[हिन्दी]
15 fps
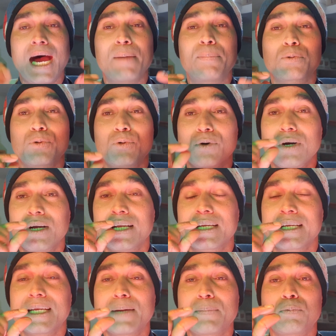आपको
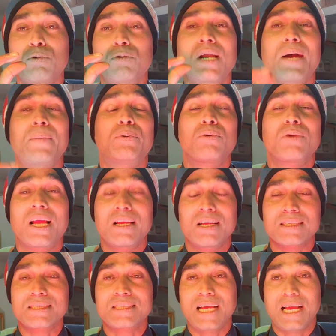ये फूला फूला
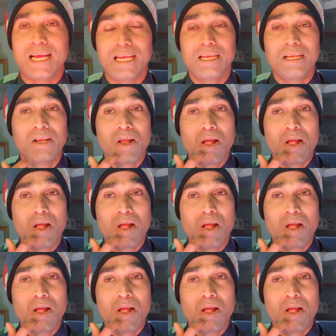लगता है